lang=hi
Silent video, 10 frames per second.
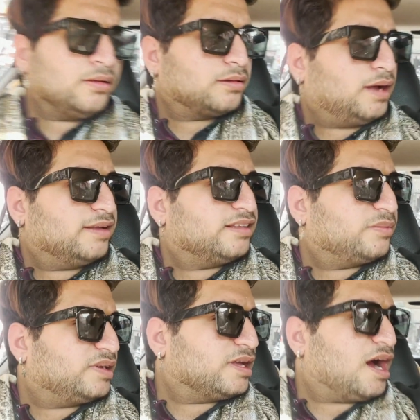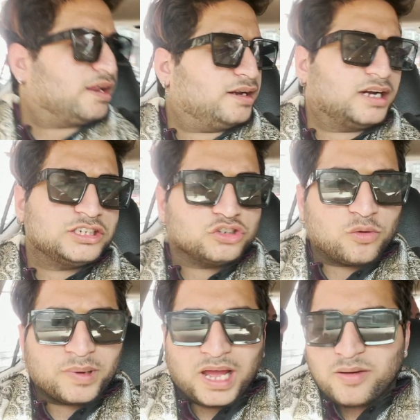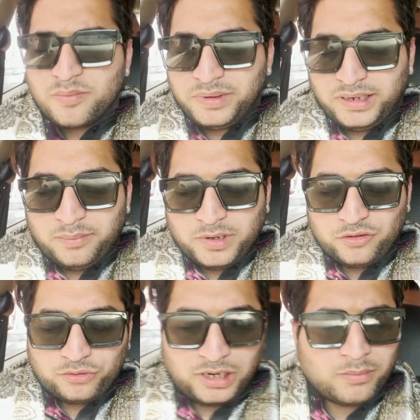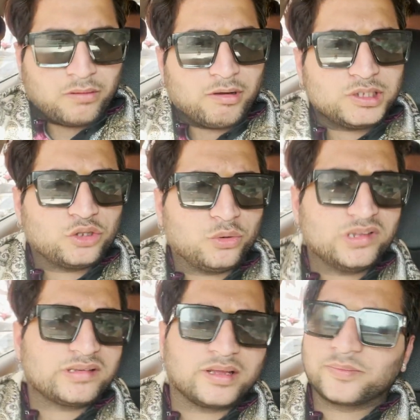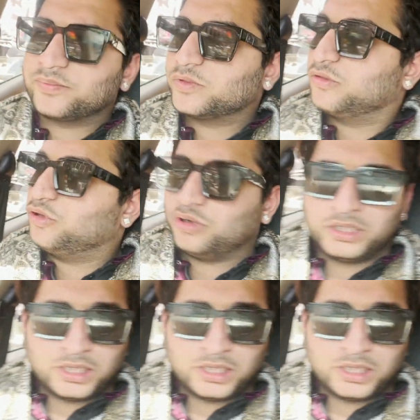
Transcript: गाइस एक बार यहाँ आर्य नगर चौक पर आए मम्मी ने मंचूरियन मंगवाई थी थोड़ी सी तो